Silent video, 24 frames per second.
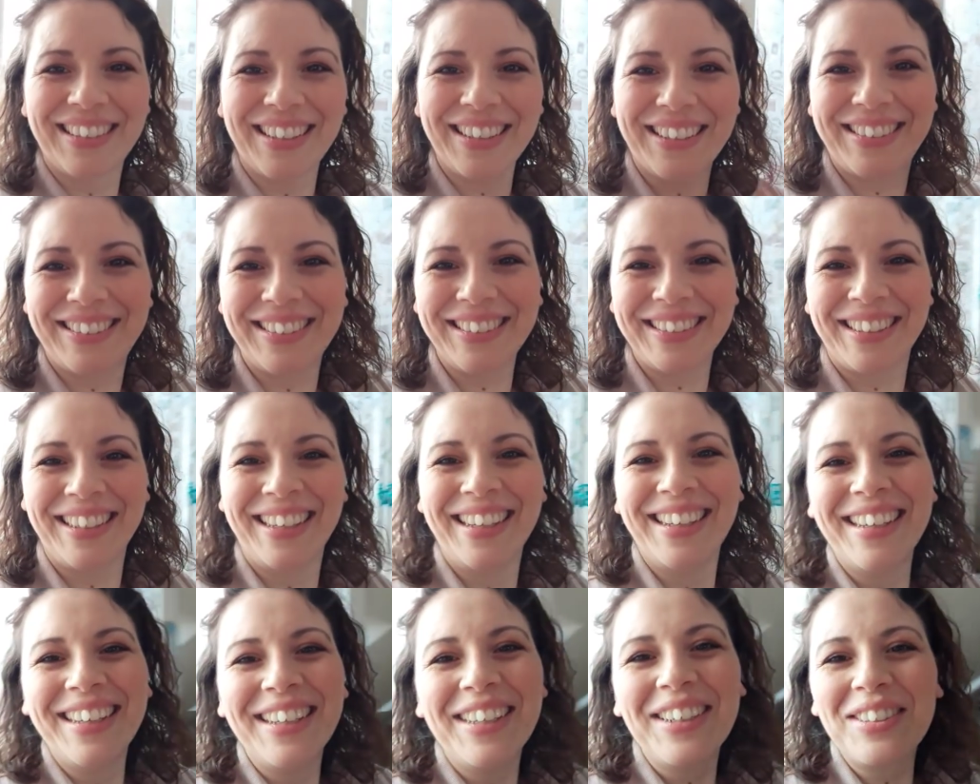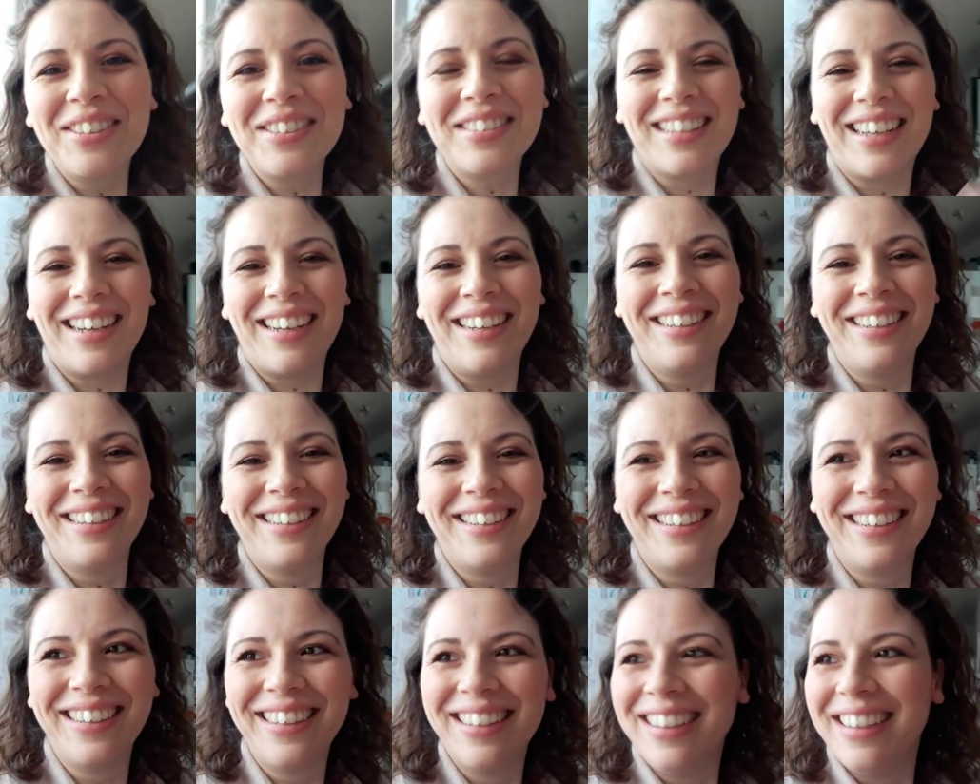che, che, cosa,
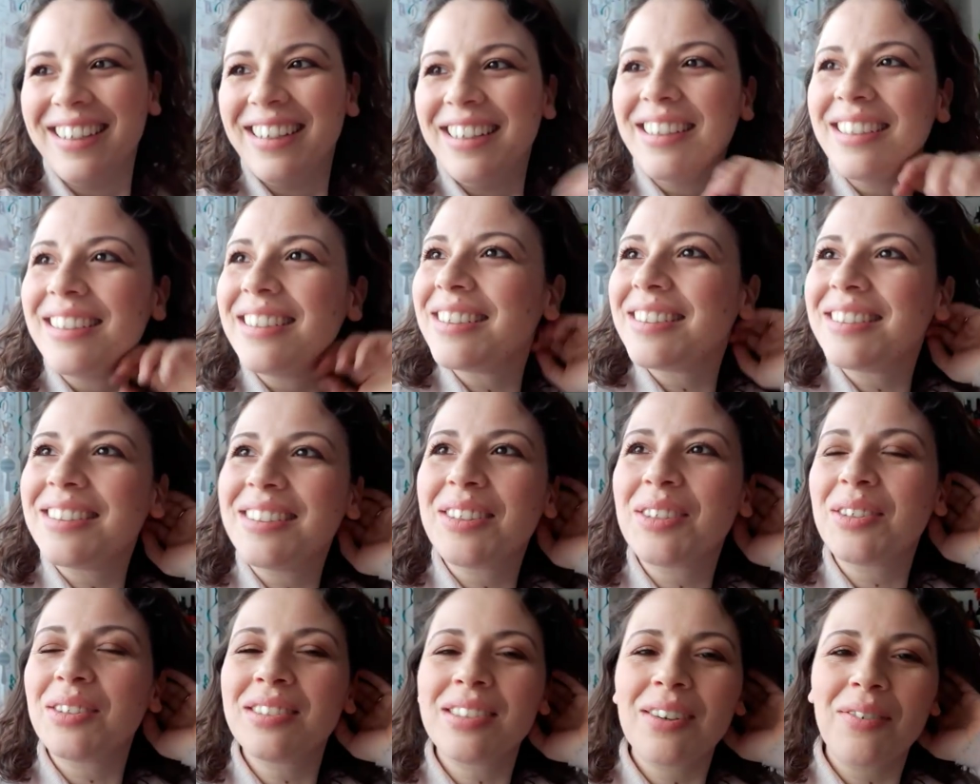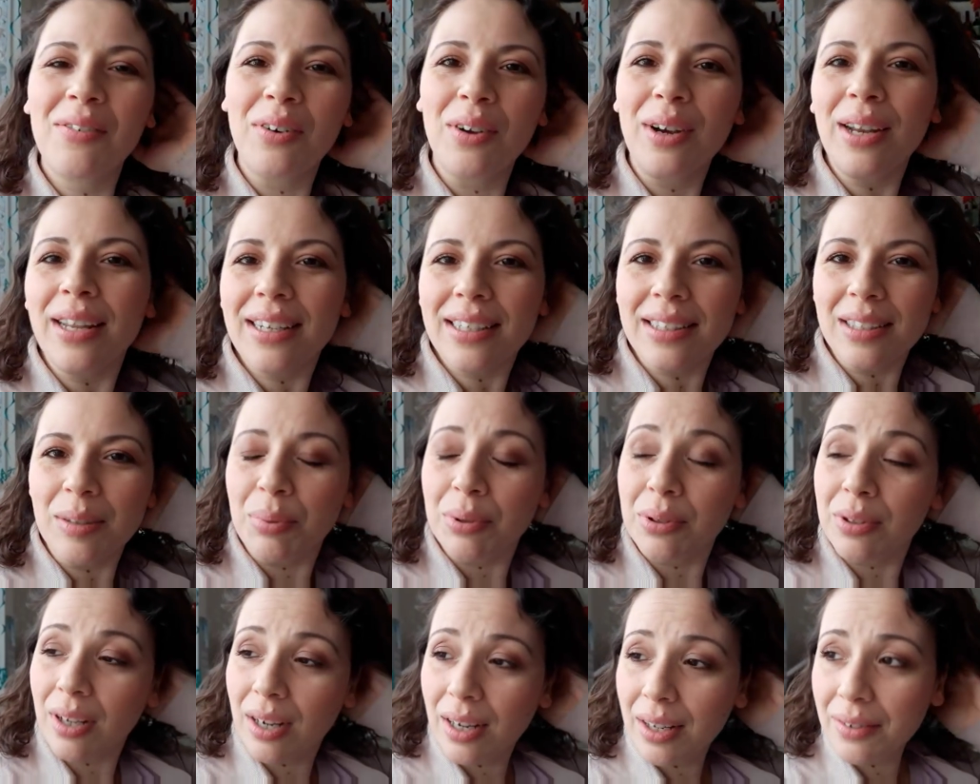che, cosa, volere di
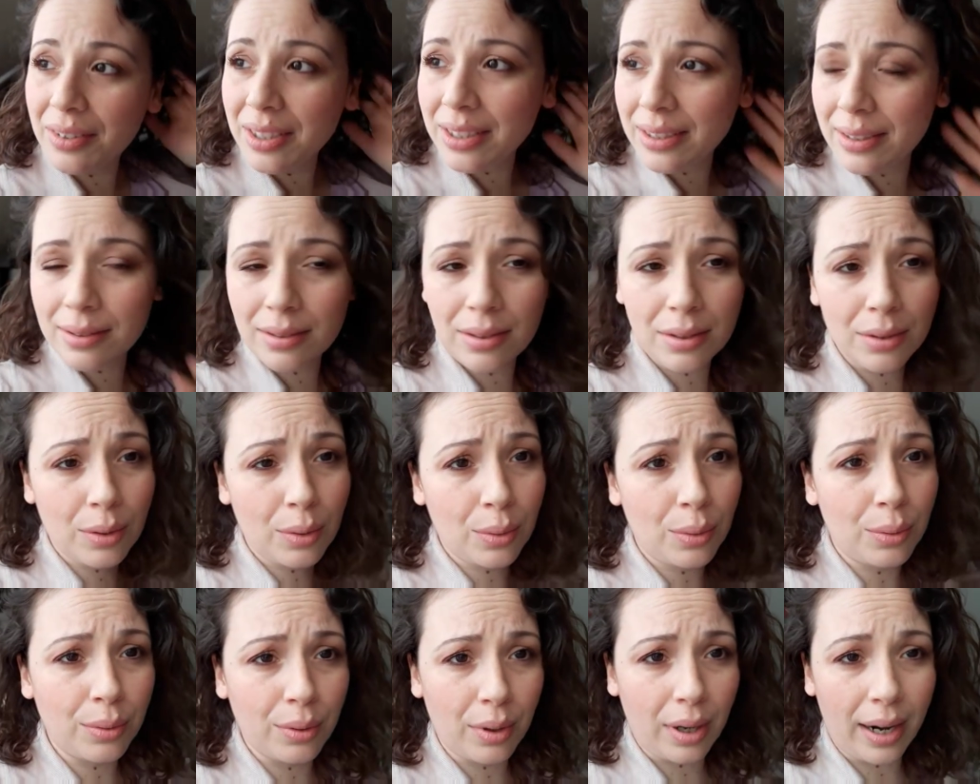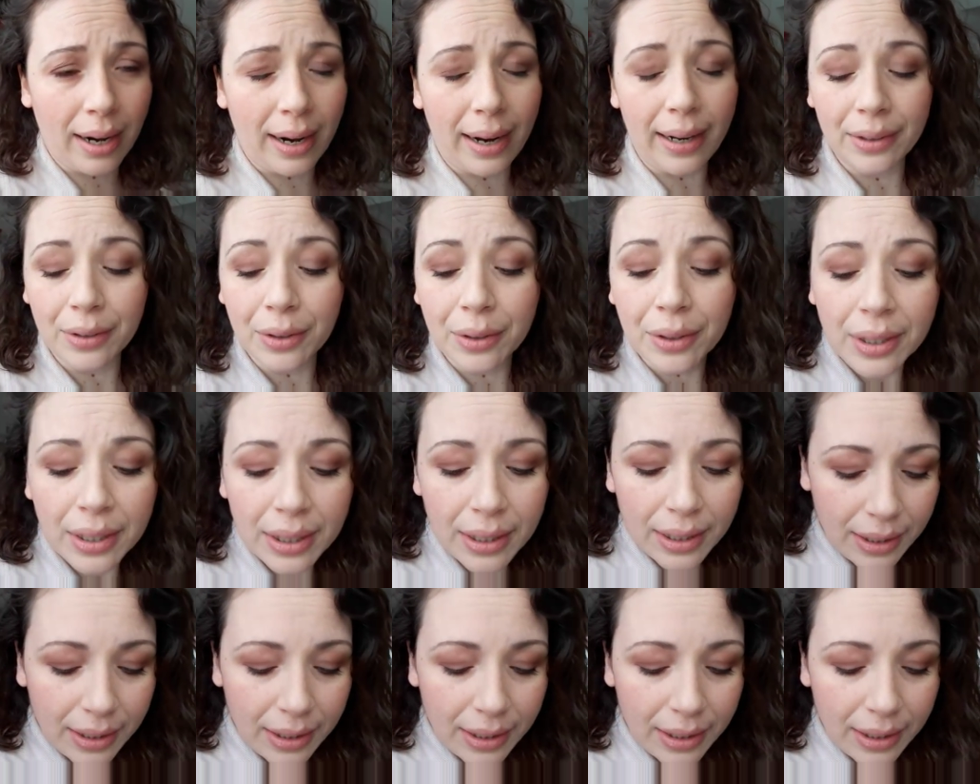più dalla vita se non un uragano.